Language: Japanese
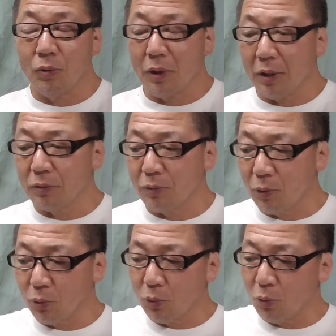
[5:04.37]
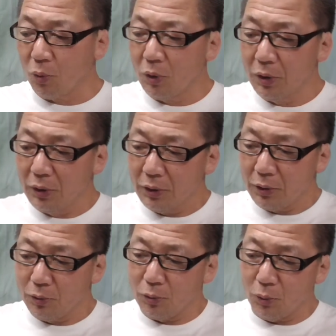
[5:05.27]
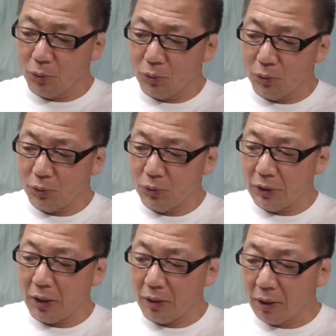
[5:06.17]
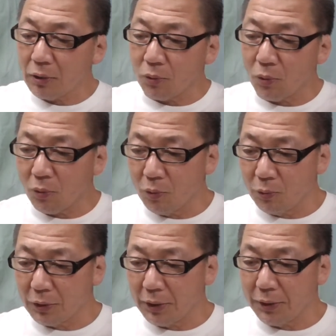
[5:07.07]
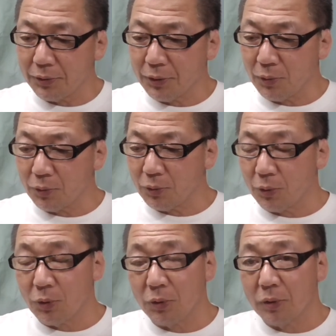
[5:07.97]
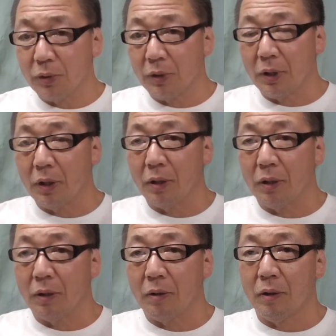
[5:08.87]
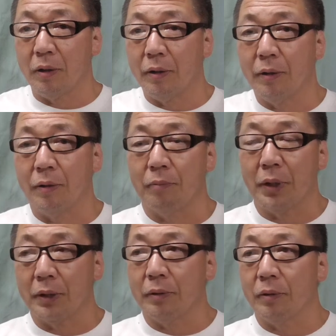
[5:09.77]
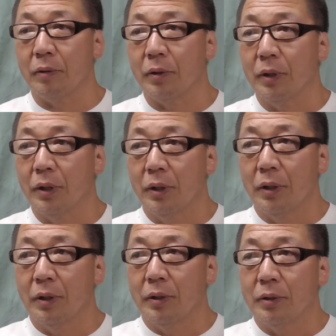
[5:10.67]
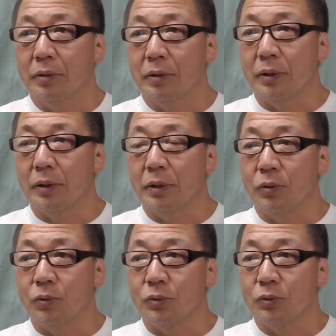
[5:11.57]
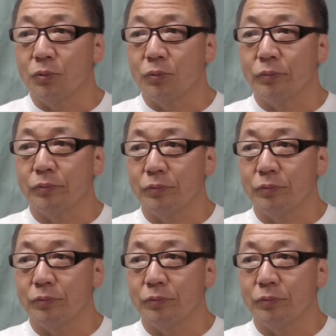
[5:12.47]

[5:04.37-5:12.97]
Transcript: 慮からそんなことを言うとるんだかなと思ったんですけどそれが、えー、前えっ、ー、とその